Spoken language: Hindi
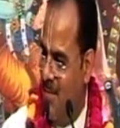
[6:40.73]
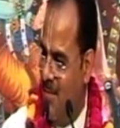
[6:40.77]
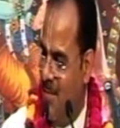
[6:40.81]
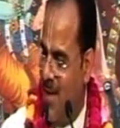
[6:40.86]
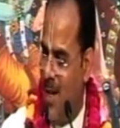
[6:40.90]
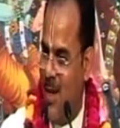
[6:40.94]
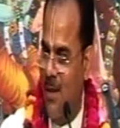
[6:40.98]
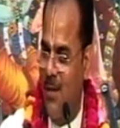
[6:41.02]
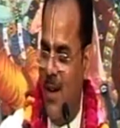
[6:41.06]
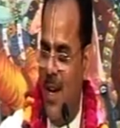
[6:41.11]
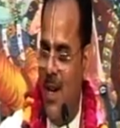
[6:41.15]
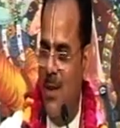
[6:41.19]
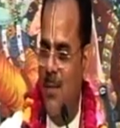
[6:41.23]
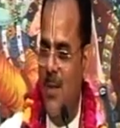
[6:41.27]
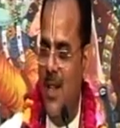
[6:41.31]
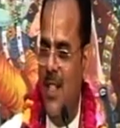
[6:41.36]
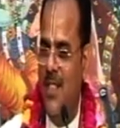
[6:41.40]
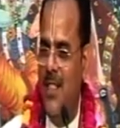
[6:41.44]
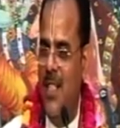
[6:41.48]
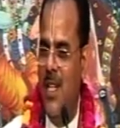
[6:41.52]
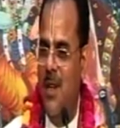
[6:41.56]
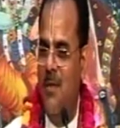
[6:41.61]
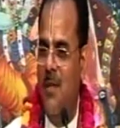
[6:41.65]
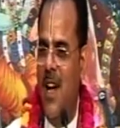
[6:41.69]
भगवान बोली
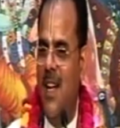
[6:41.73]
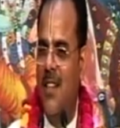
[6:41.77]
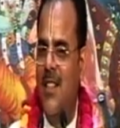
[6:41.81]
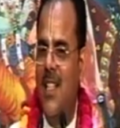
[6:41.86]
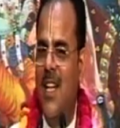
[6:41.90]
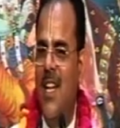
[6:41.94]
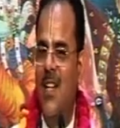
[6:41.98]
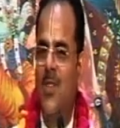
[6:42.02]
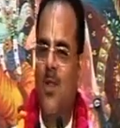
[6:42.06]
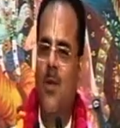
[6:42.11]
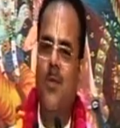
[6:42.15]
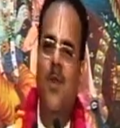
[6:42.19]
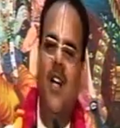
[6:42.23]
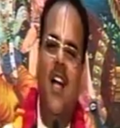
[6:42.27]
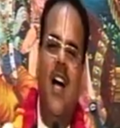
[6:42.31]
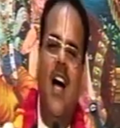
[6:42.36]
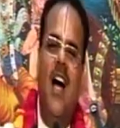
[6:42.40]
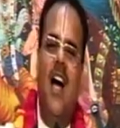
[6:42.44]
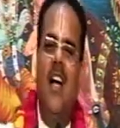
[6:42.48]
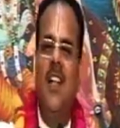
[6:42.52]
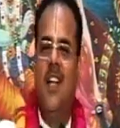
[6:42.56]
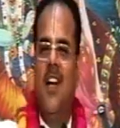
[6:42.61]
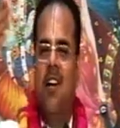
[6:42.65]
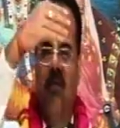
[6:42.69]
ये बात है तो फिर
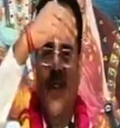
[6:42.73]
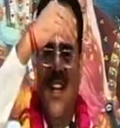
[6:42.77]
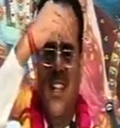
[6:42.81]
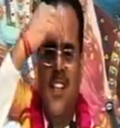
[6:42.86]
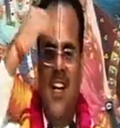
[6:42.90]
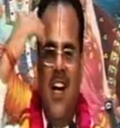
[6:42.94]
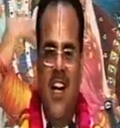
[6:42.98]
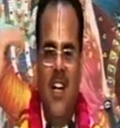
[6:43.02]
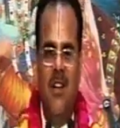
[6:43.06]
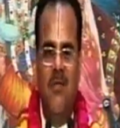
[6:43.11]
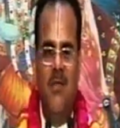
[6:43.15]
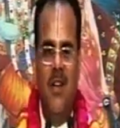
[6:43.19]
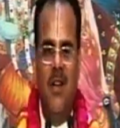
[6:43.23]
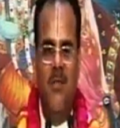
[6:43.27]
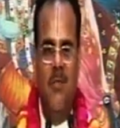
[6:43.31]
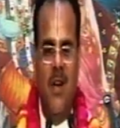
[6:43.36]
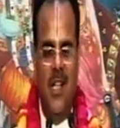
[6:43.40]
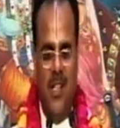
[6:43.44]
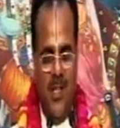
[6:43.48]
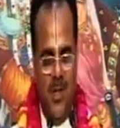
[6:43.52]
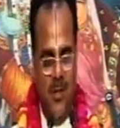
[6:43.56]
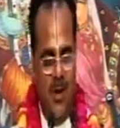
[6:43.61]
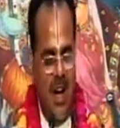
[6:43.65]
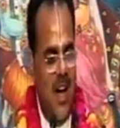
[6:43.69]
आजा मैदान में
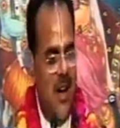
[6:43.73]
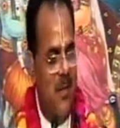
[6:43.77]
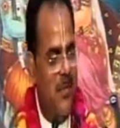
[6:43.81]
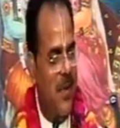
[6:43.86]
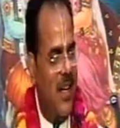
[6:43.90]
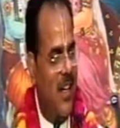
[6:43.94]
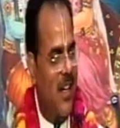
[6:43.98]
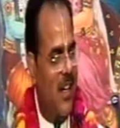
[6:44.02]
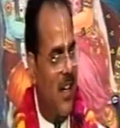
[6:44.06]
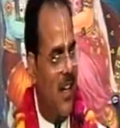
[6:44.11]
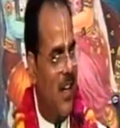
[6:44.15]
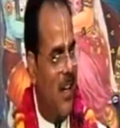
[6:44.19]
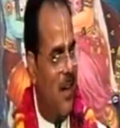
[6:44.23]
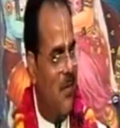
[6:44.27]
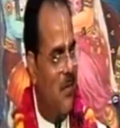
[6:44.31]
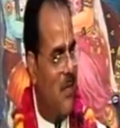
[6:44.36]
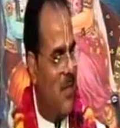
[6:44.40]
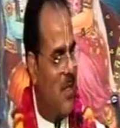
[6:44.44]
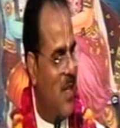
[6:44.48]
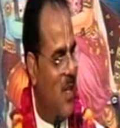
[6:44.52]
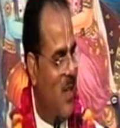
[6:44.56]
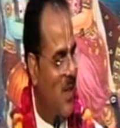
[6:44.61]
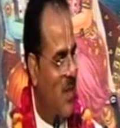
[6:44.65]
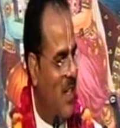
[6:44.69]
बद्वा परिक्रम
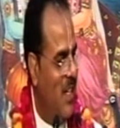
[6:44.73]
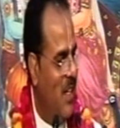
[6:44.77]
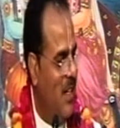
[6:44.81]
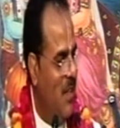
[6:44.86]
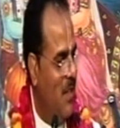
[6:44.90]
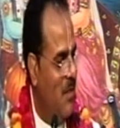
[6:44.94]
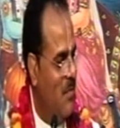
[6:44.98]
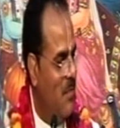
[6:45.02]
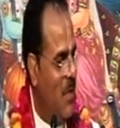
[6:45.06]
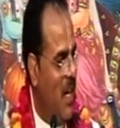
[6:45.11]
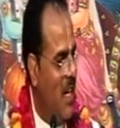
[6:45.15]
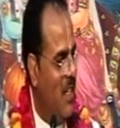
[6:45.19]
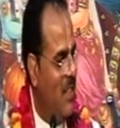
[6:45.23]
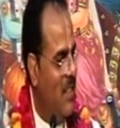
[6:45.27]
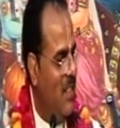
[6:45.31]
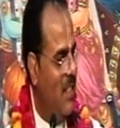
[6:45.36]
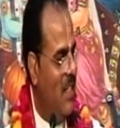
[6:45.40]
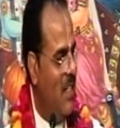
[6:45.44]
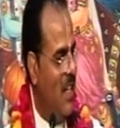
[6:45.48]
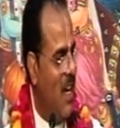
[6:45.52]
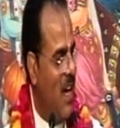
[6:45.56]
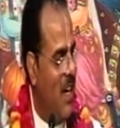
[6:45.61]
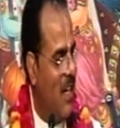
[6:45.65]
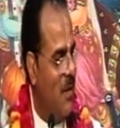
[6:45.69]
शौरी बांध
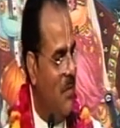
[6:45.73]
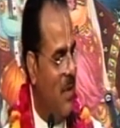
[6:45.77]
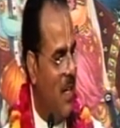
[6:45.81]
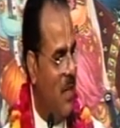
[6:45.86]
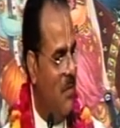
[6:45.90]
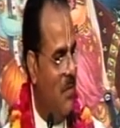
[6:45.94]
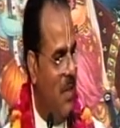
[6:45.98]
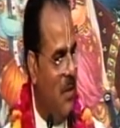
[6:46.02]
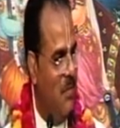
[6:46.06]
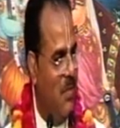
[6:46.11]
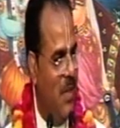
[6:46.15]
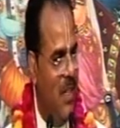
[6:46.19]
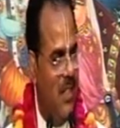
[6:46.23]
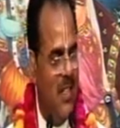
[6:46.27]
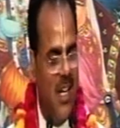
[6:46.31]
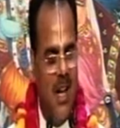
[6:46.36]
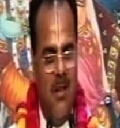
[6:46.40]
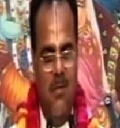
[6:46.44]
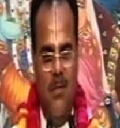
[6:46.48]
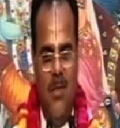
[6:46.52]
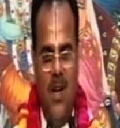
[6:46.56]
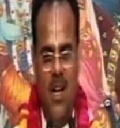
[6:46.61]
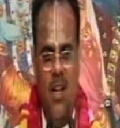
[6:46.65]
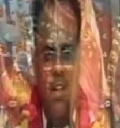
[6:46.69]
दिया कमर में
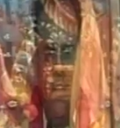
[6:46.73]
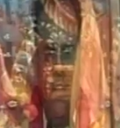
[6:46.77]
पीताम्बर